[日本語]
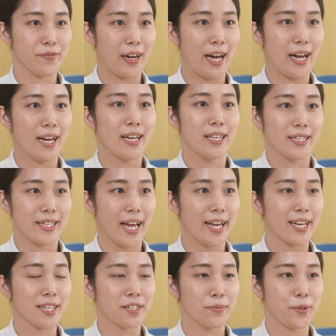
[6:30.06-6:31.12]
習は
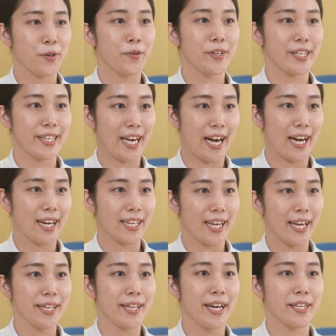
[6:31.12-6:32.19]
大学病院や
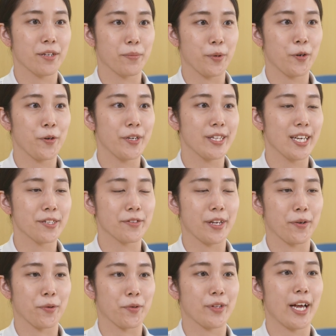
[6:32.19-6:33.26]
県内の病院などで
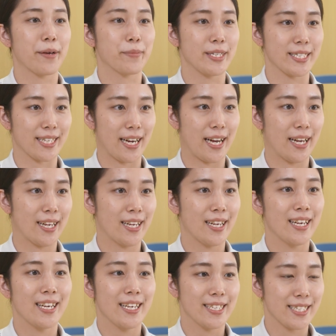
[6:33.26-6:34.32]
行いますが
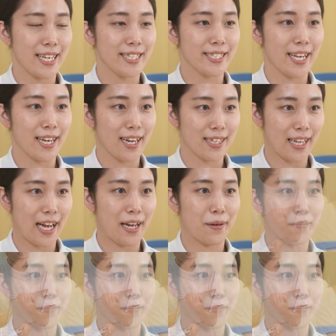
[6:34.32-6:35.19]
先生方